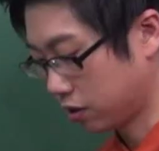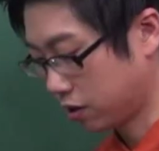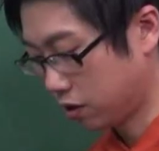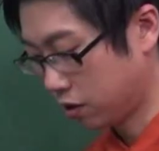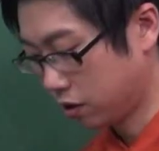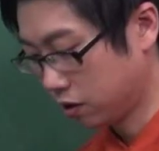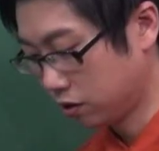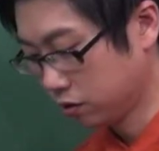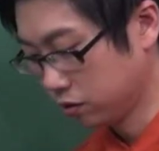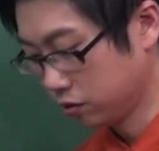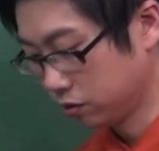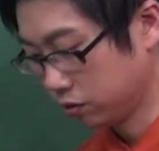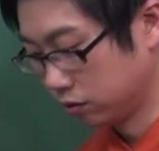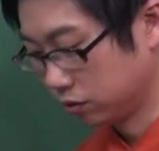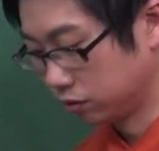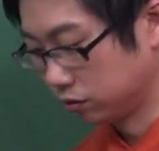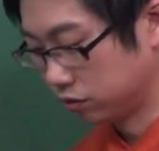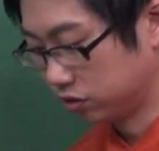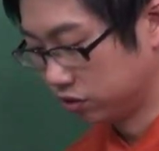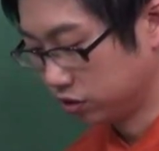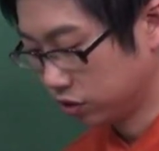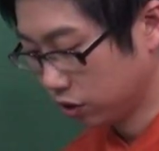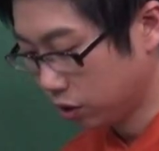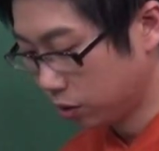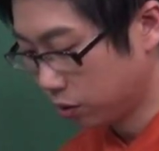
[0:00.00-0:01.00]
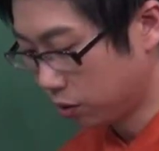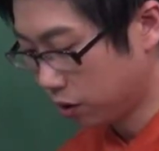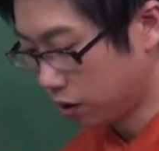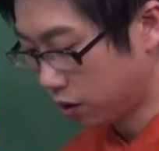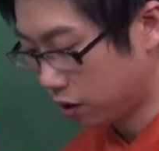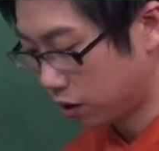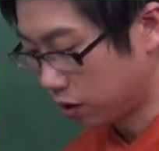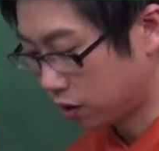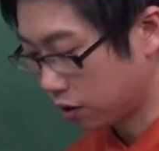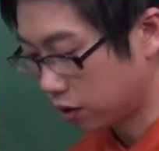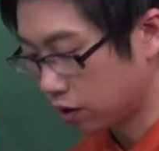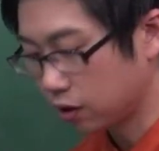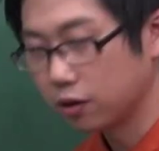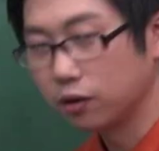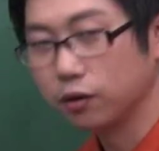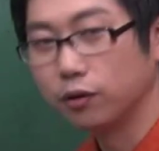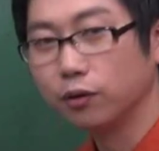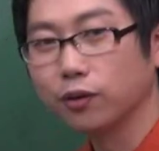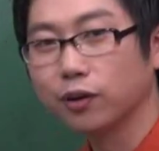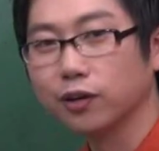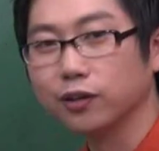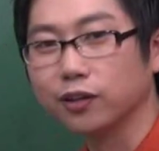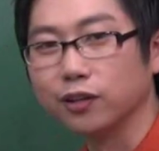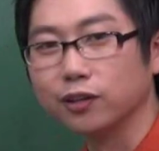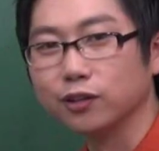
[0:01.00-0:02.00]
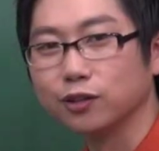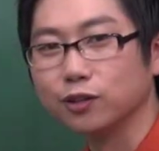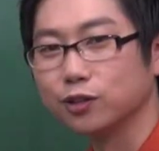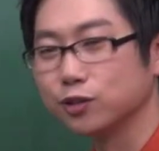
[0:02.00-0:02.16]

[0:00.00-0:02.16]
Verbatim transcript: 어우 더러워. 이렇게 되는